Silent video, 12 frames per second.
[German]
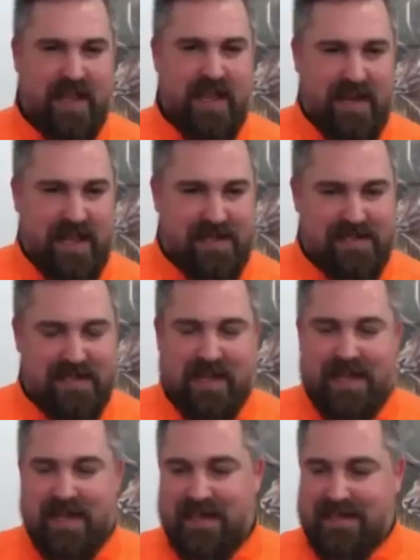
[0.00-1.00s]
gehen jetzt
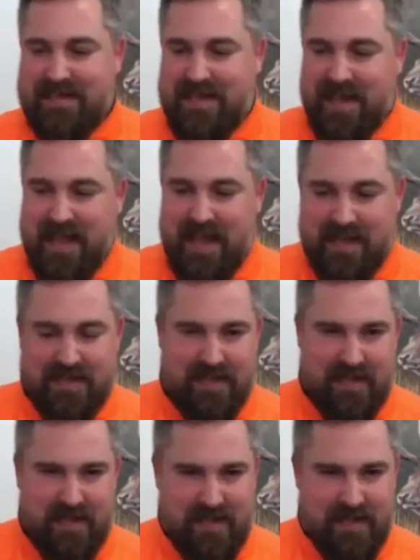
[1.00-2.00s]
direkt
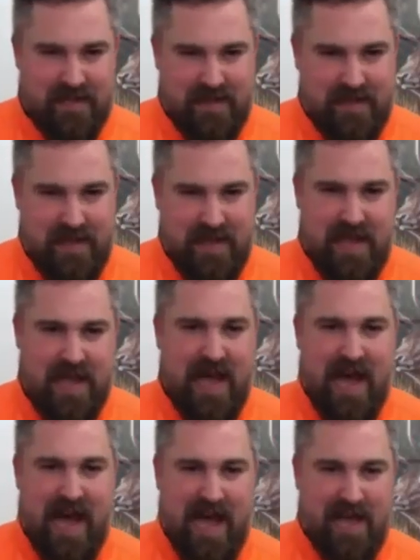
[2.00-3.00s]

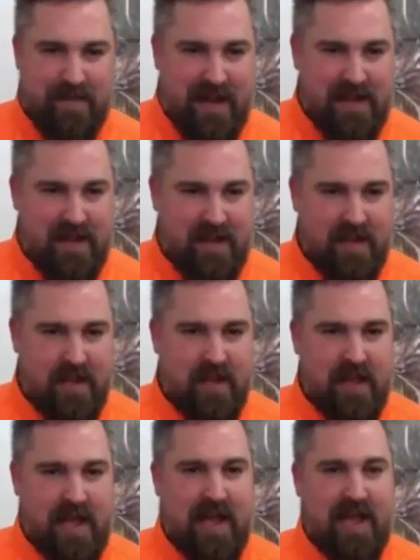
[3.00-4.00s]
einmal
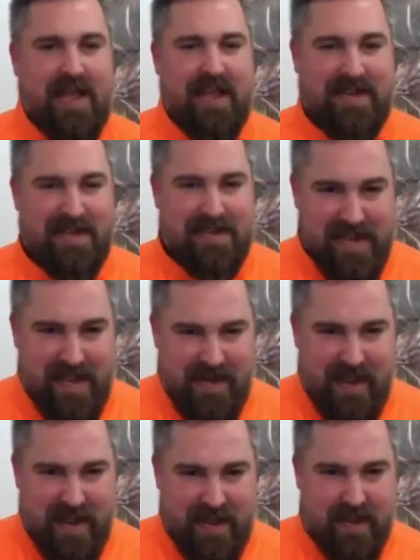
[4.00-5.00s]
in das
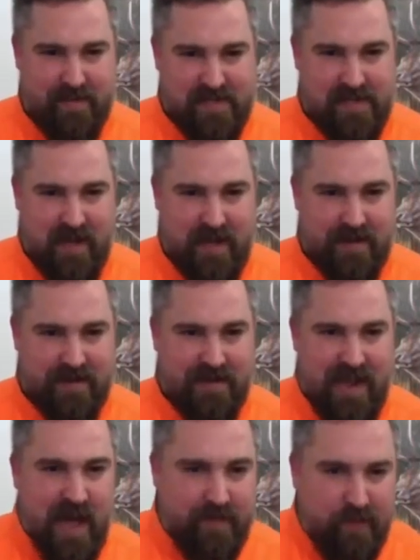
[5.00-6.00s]
Endergebnis rein,
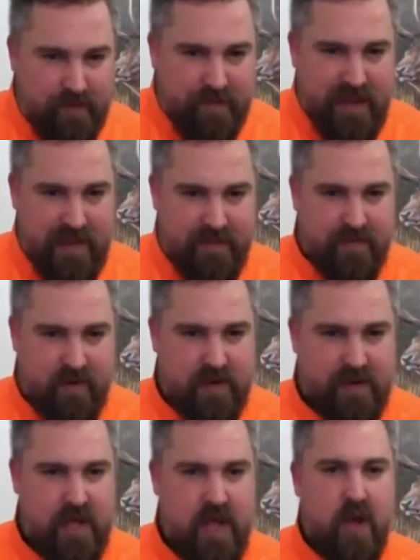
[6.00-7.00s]
da wo wir hinwollen.
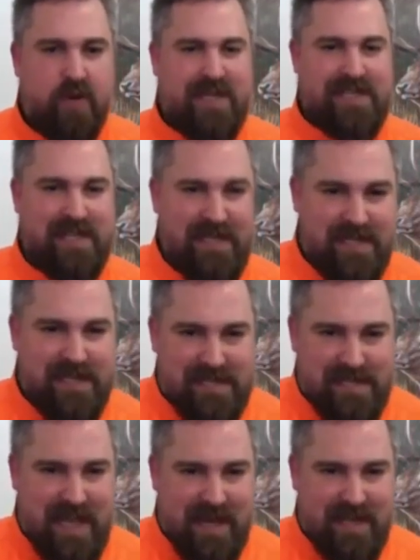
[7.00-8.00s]
Und dass ich das
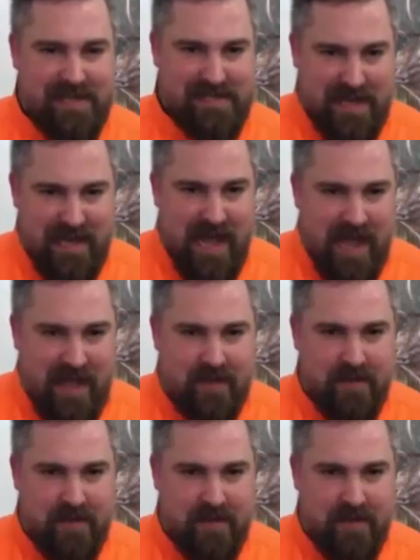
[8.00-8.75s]
kann, ist klar.